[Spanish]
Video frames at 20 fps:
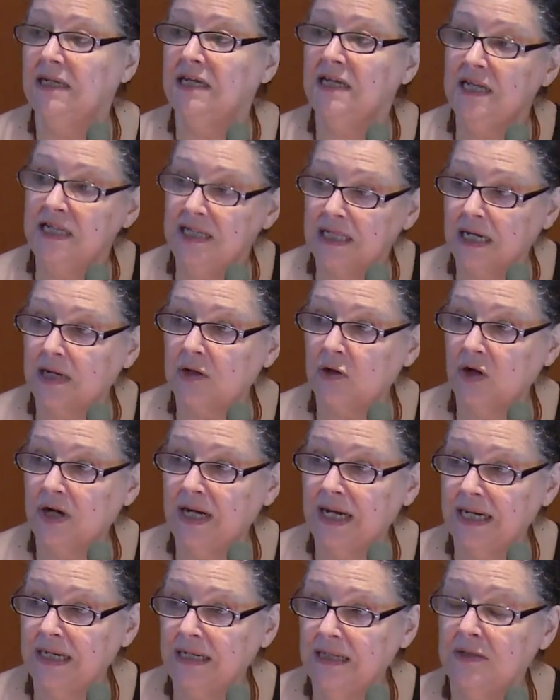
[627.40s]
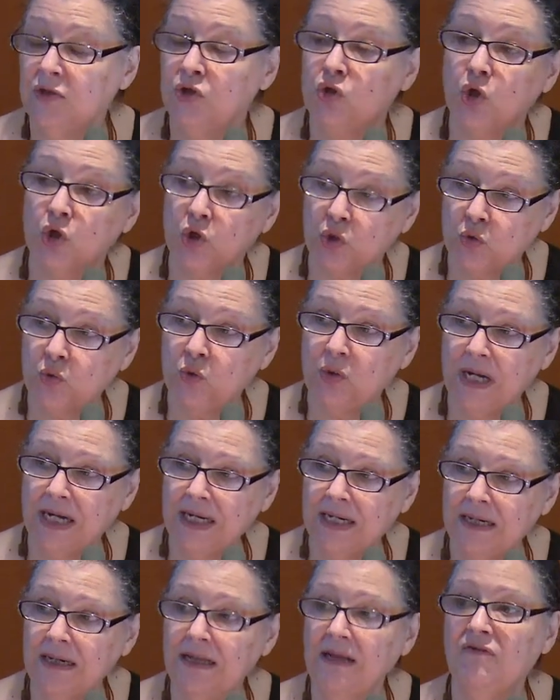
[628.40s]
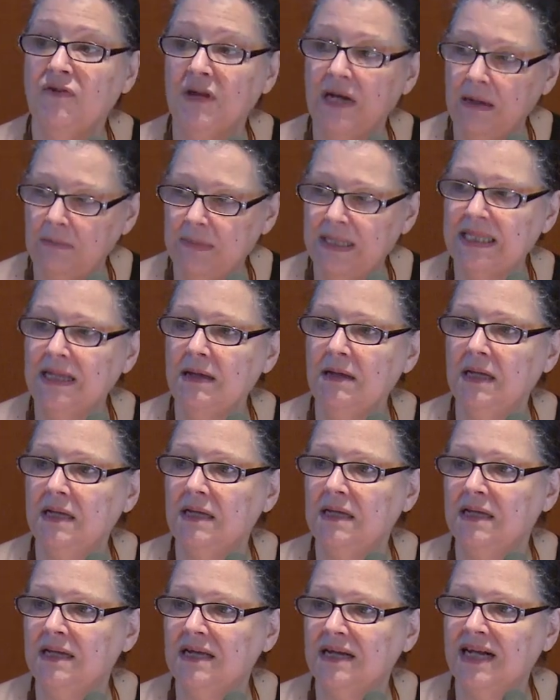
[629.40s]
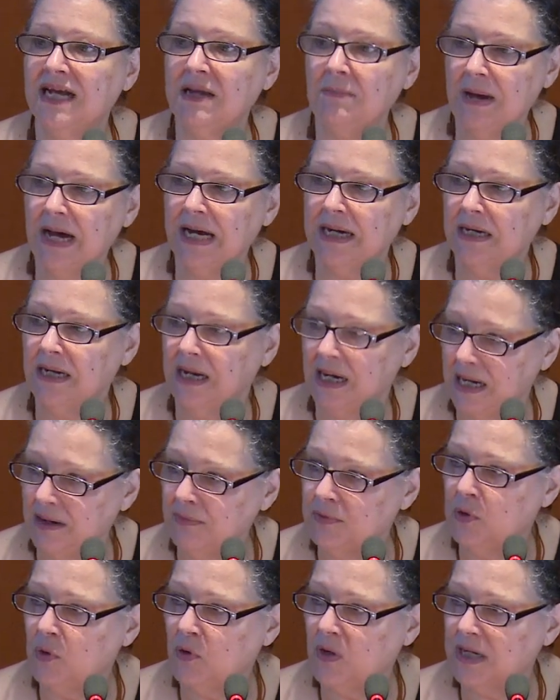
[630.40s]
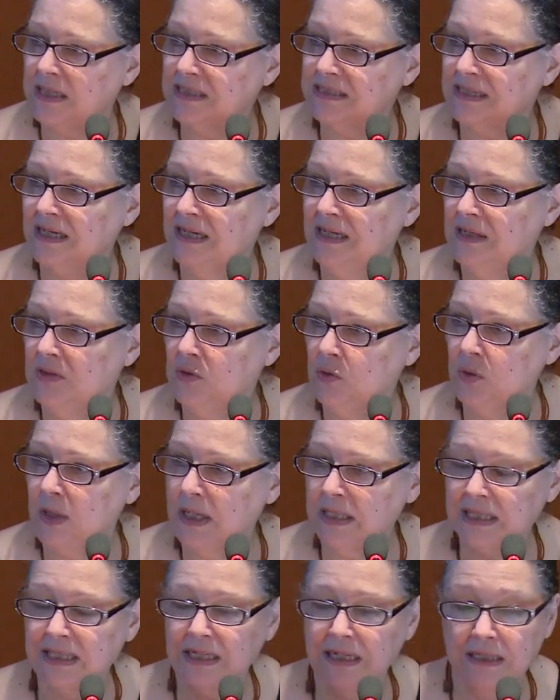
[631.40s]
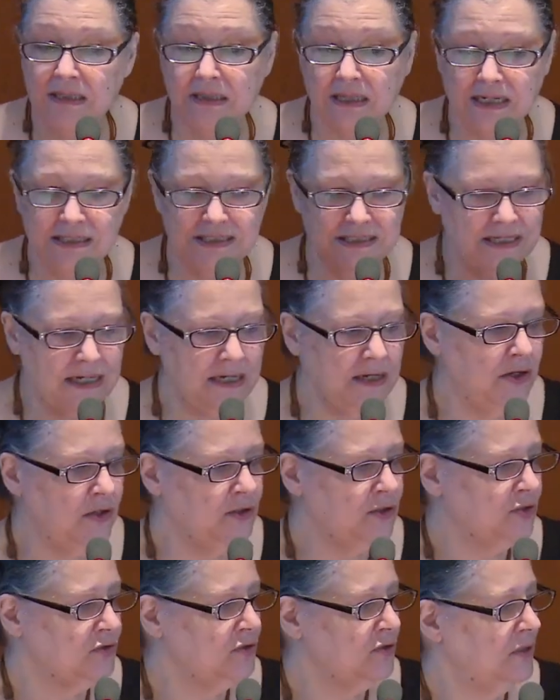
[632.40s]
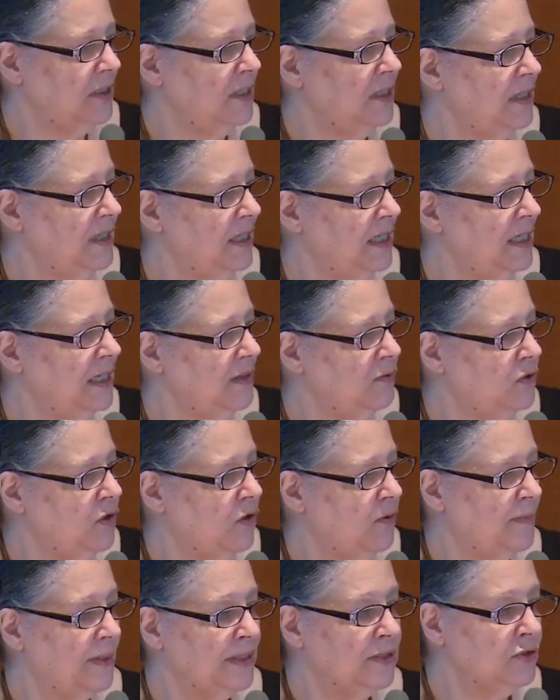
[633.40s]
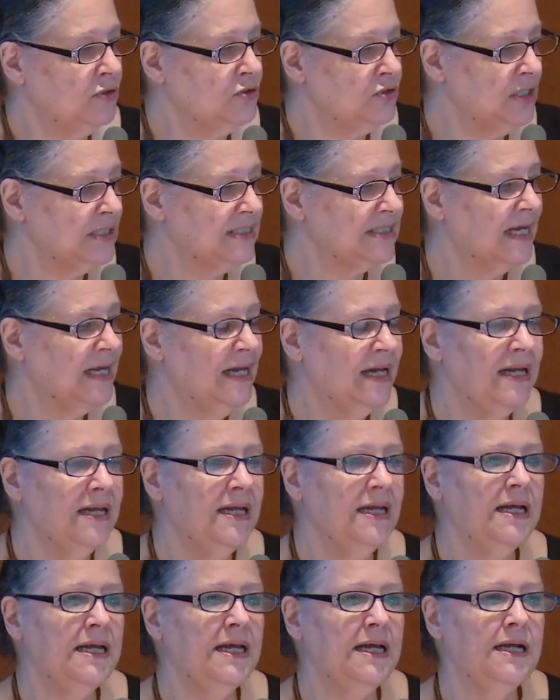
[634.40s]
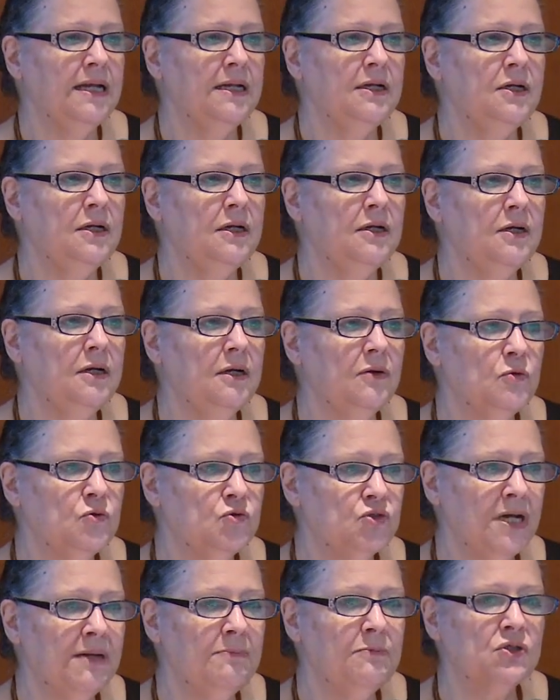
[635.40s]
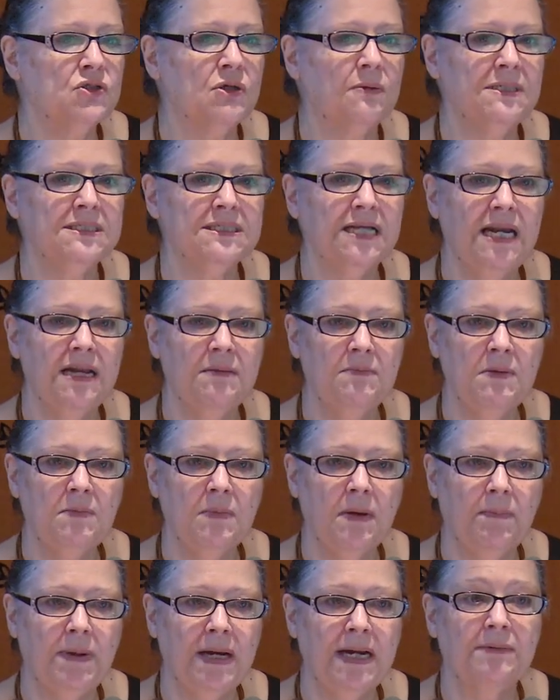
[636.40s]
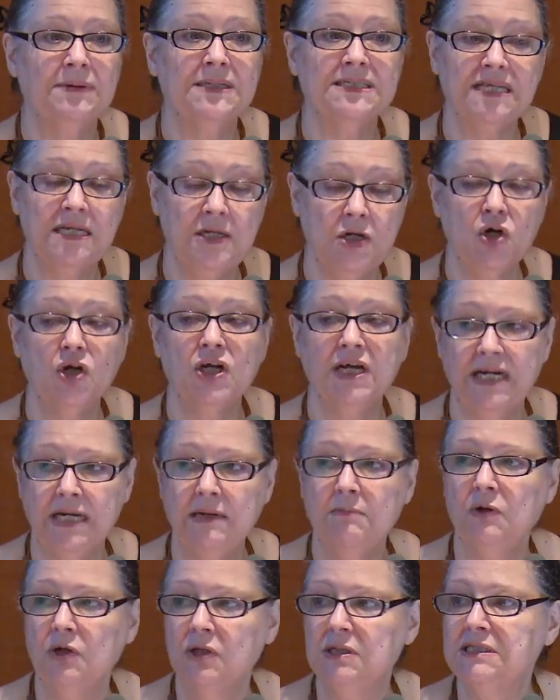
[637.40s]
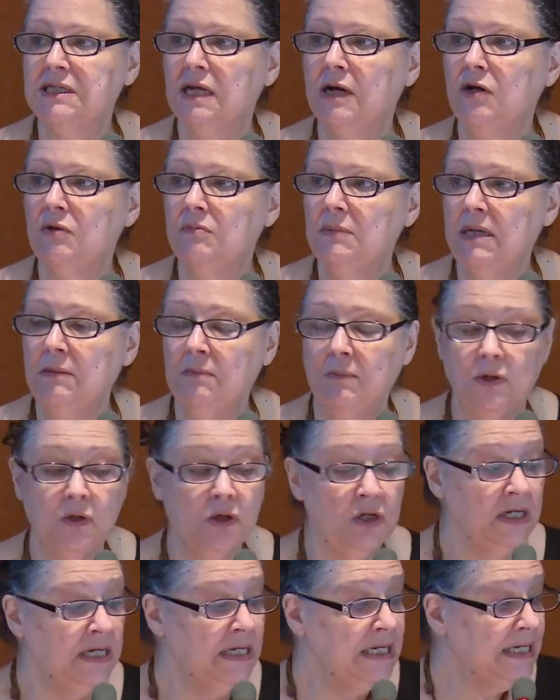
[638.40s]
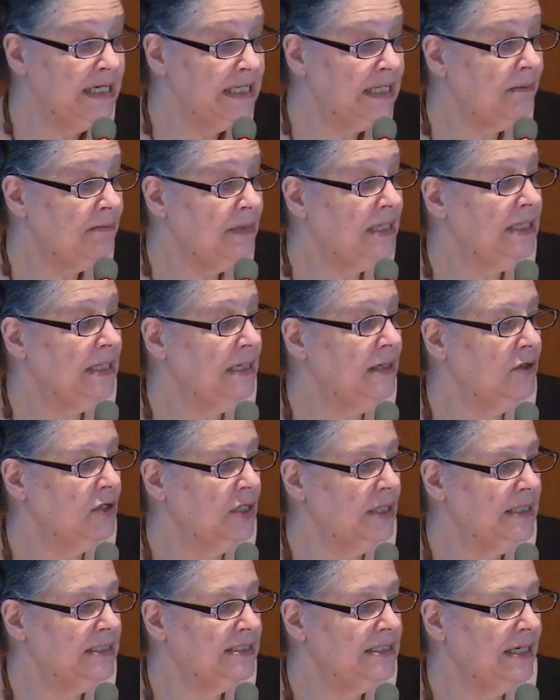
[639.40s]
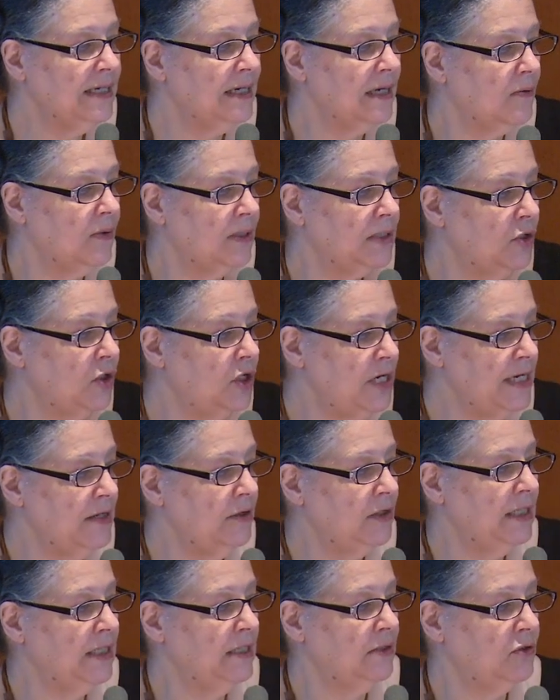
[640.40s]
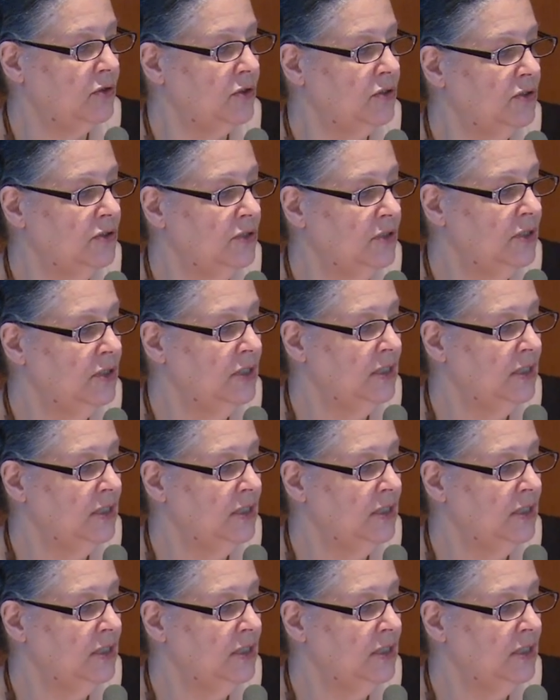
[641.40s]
interrogar, torturar y finalmente eh, quemar a las brujas durante tres siglos eh, en Europa. Entonces, usamos a veces las mismas palabras y no queremos decir lo mismo. Y también tengo que decir que cuando leo esto,